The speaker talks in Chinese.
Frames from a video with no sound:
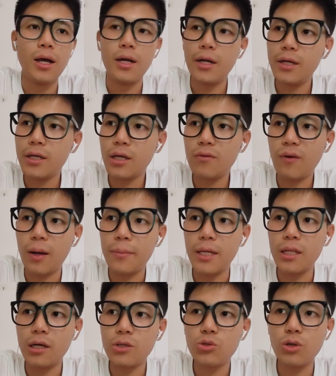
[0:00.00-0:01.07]
另一个方面
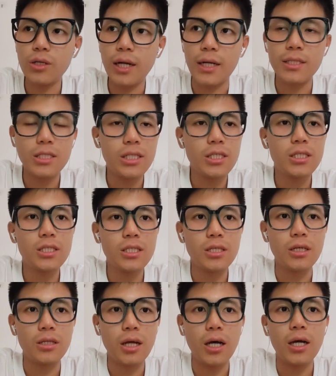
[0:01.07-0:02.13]
呢，虽然经纪
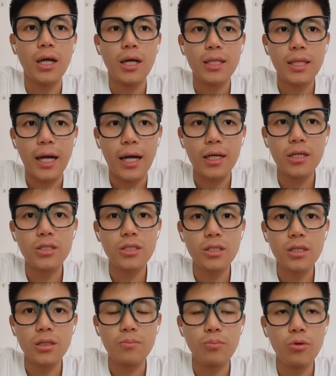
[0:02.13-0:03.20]
人呢。他更是
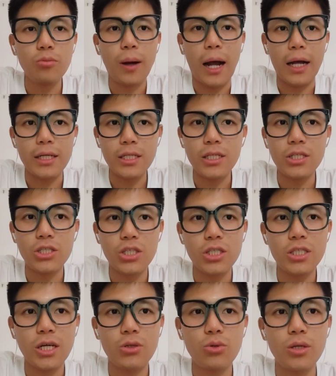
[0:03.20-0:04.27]
不满意新
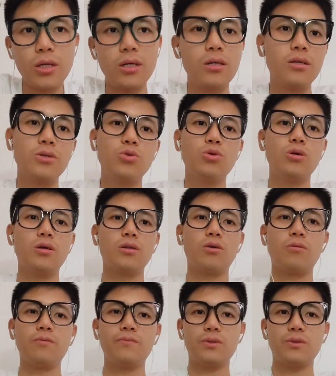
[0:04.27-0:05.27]
疆队的合作合同。